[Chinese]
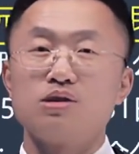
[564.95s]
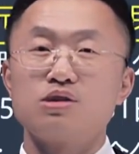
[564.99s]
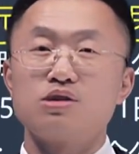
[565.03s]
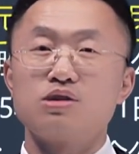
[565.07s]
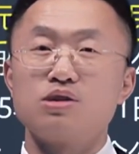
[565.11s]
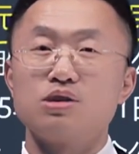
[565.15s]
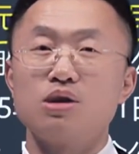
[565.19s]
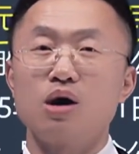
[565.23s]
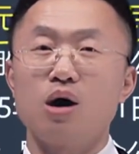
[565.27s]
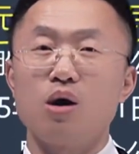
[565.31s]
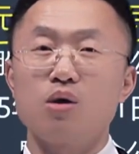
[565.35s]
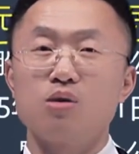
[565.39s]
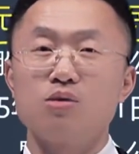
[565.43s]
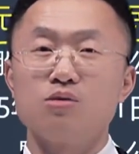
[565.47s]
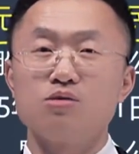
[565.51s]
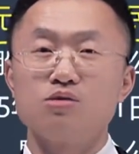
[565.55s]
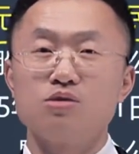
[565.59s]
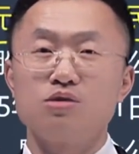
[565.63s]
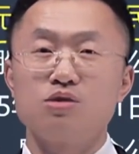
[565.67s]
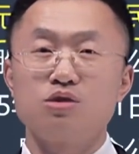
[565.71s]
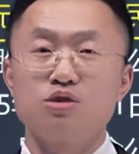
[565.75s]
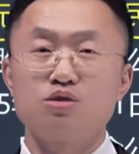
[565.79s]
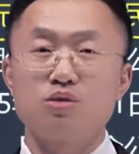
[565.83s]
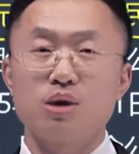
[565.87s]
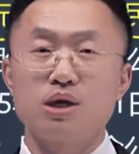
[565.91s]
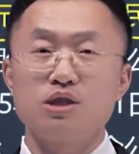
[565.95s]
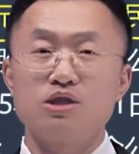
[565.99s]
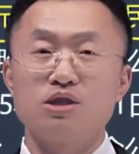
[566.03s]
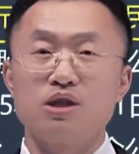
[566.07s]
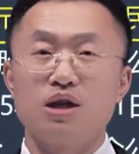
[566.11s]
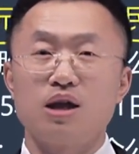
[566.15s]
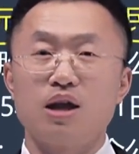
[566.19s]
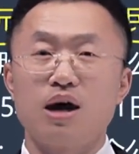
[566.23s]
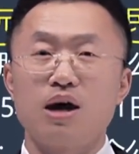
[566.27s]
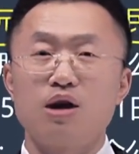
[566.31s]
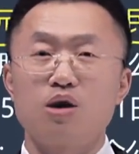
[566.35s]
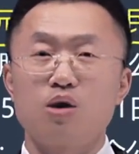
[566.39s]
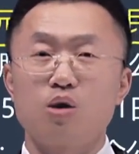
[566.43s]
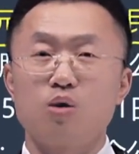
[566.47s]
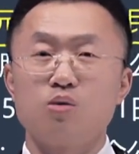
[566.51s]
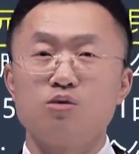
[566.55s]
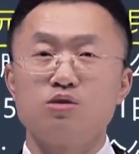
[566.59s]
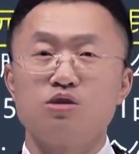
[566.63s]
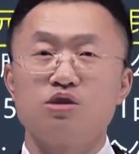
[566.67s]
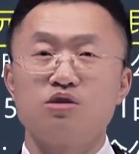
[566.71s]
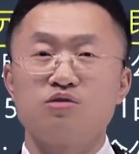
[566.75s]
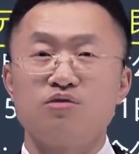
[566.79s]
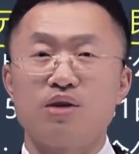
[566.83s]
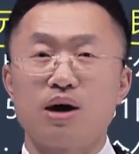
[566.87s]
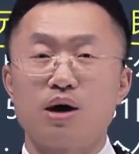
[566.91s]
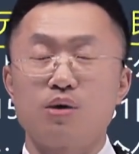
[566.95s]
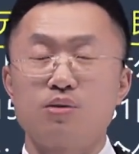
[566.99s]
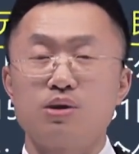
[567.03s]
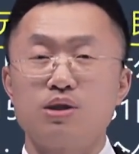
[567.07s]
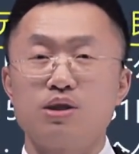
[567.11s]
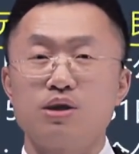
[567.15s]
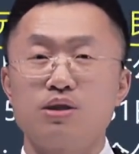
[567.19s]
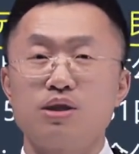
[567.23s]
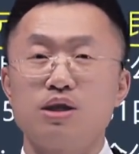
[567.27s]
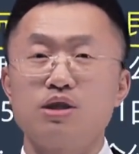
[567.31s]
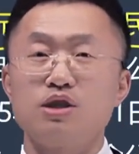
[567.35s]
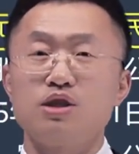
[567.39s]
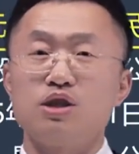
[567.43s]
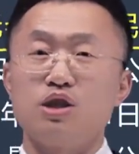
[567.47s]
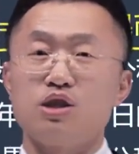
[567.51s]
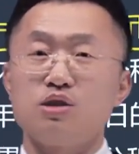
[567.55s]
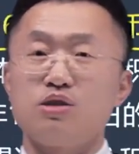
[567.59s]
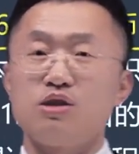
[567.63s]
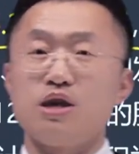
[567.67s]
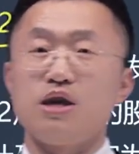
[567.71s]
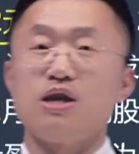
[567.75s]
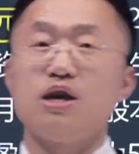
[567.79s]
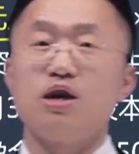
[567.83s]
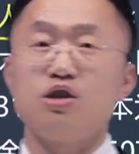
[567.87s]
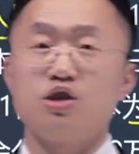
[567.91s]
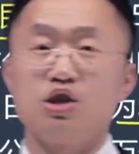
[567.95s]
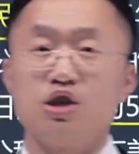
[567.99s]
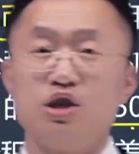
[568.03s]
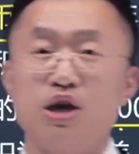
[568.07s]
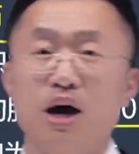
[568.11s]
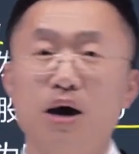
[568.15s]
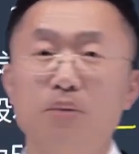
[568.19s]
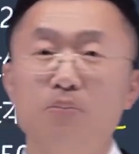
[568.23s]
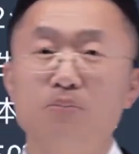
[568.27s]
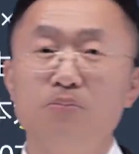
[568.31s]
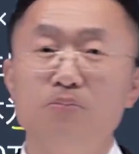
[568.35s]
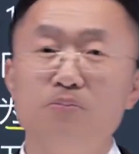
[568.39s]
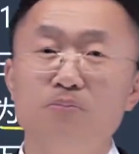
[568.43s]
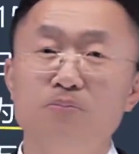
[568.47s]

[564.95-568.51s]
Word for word: 只要公司赚钱了，按照公司法规定，那你得年年提呀。